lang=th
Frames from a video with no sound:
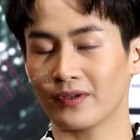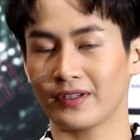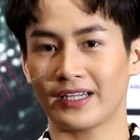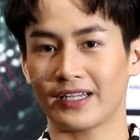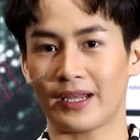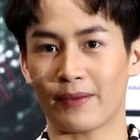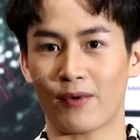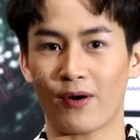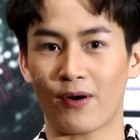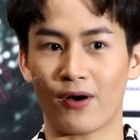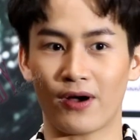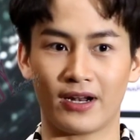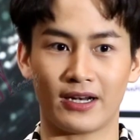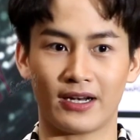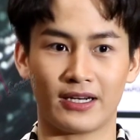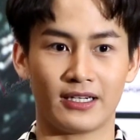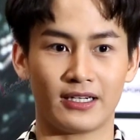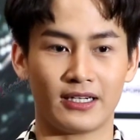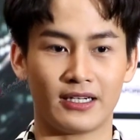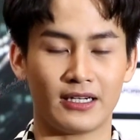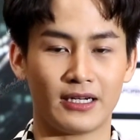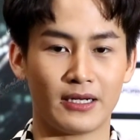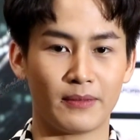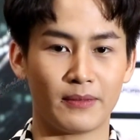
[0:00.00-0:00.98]
แต่พอ
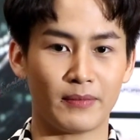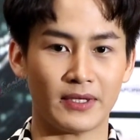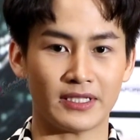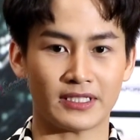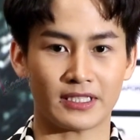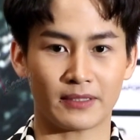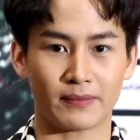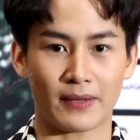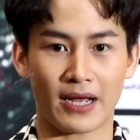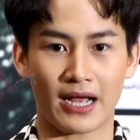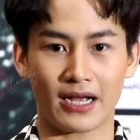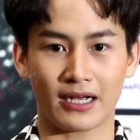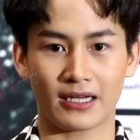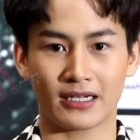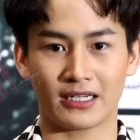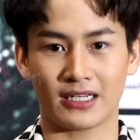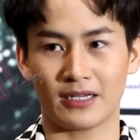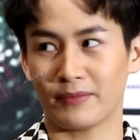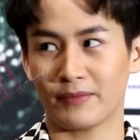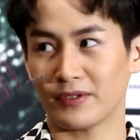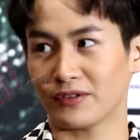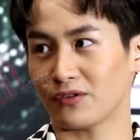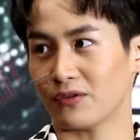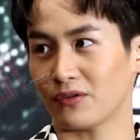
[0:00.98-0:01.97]
เริ่มไปสักพัก
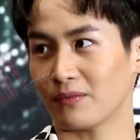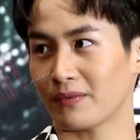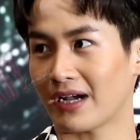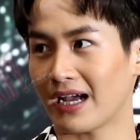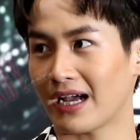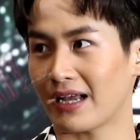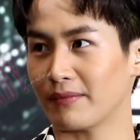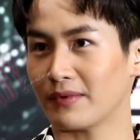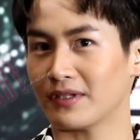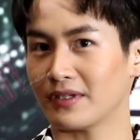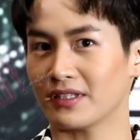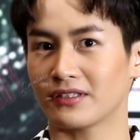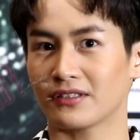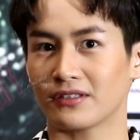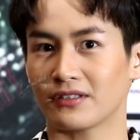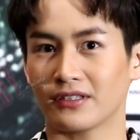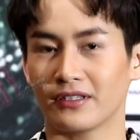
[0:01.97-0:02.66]
คือประสบการณ์มัน